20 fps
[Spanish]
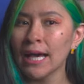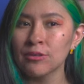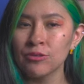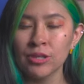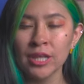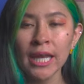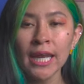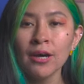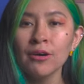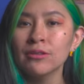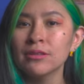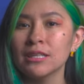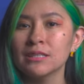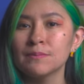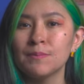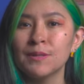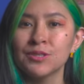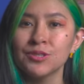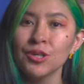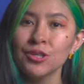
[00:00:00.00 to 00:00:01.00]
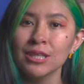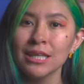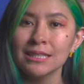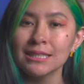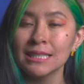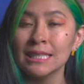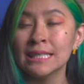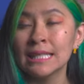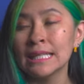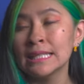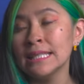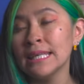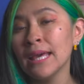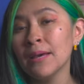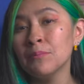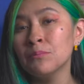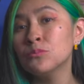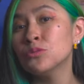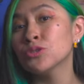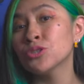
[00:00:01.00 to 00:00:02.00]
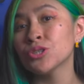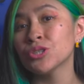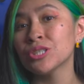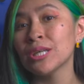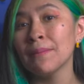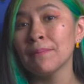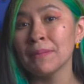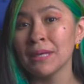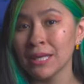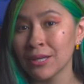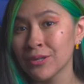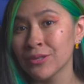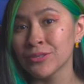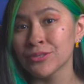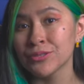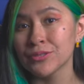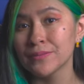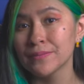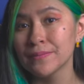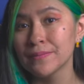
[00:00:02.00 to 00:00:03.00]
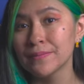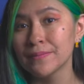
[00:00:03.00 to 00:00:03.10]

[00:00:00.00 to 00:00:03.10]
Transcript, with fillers: ayudar a otras personas y tenía muchos amigos.